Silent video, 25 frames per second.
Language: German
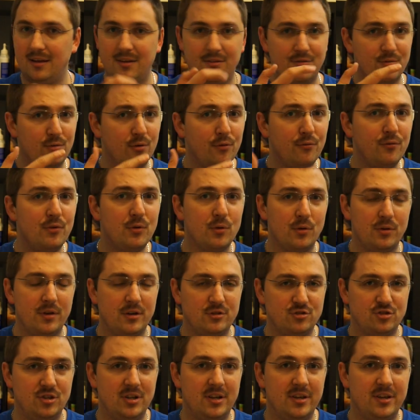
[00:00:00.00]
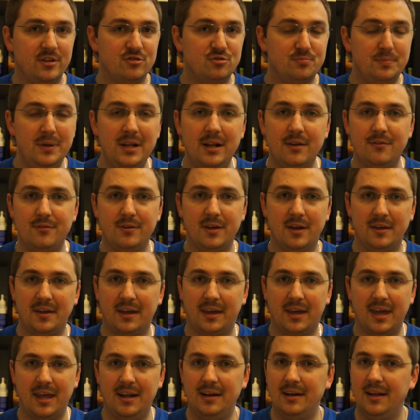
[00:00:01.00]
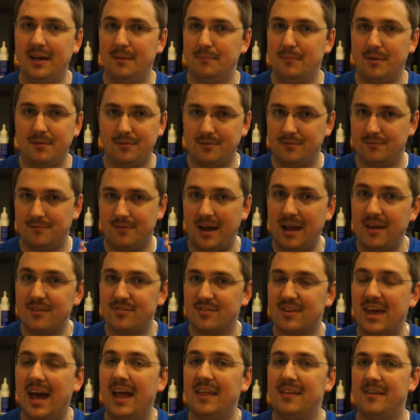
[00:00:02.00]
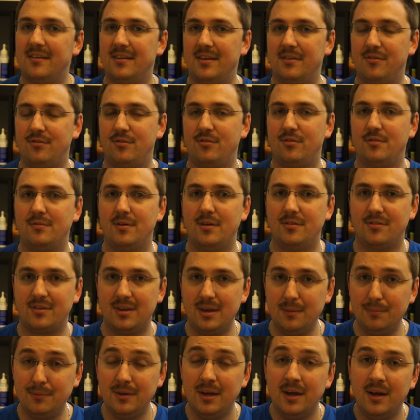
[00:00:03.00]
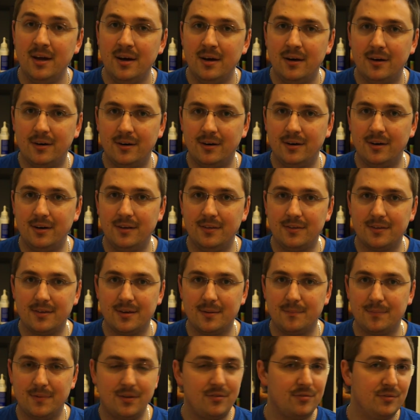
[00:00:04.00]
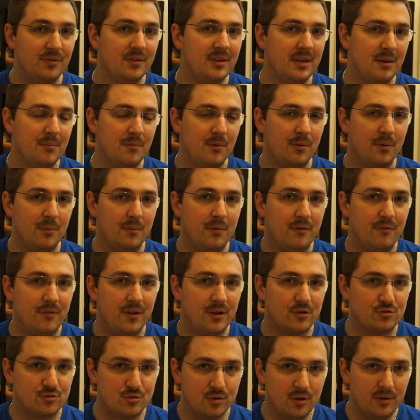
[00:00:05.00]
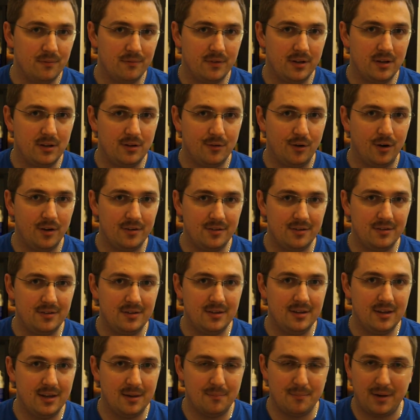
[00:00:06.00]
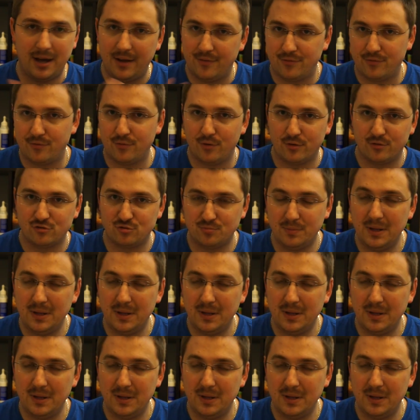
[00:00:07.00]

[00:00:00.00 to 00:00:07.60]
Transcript: so viele unterschiedliche Spiele, wie er da kennenlernt. Man weiß gar nicht, dass es sowas gibt. Und ähm, das finde ich eben auch immer wieder schön, wenn Leute, die eben halt zu solchen